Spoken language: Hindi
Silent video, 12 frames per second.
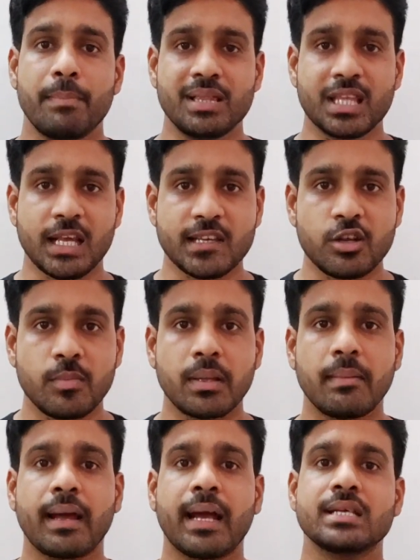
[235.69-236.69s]
मिलते ना वीडियो
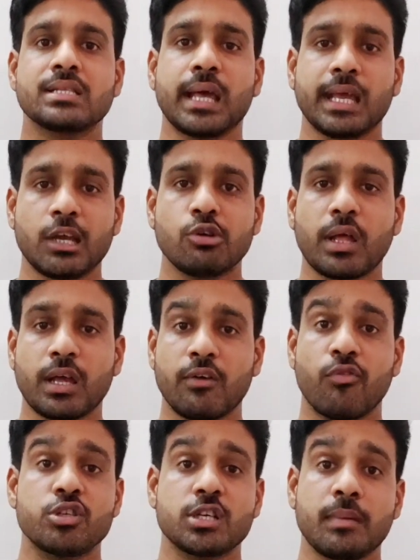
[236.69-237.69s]
में लगेगा थैंक यू
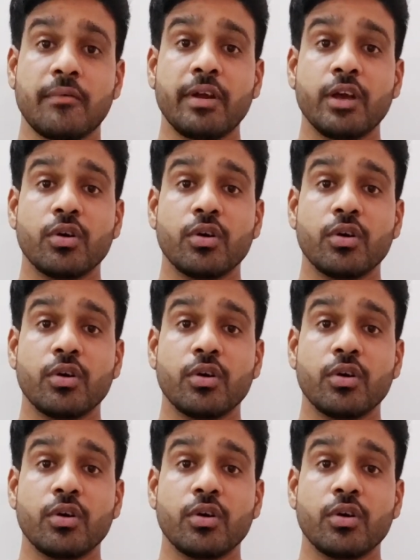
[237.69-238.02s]
थैंक यू वॉचिंग माई